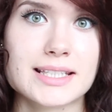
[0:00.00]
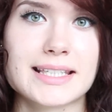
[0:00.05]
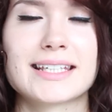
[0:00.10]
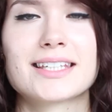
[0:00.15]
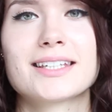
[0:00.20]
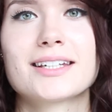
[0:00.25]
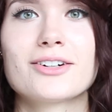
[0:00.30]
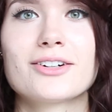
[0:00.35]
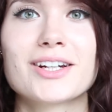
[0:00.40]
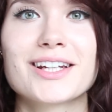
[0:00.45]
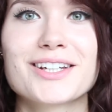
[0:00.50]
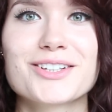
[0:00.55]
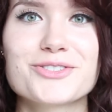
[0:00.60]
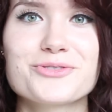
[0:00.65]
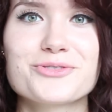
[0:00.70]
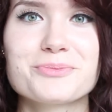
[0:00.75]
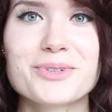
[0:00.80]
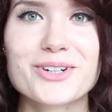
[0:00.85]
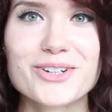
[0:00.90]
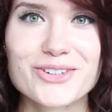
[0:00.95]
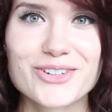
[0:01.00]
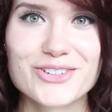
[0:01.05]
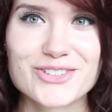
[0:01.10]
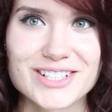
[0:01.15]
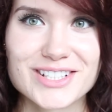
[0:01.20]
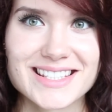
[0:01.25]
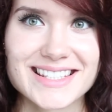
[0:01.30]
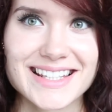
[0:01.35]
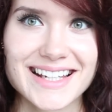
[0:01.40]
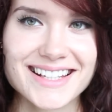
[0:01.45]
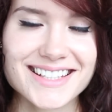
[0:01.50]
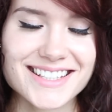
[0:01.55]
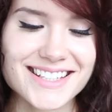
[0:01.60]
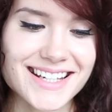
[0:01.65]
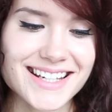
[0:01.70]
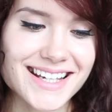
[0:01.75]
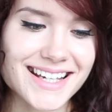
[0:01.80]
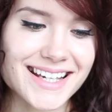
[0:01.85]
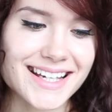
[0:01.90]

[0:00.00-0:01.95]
z takich olejków mogą korzystać.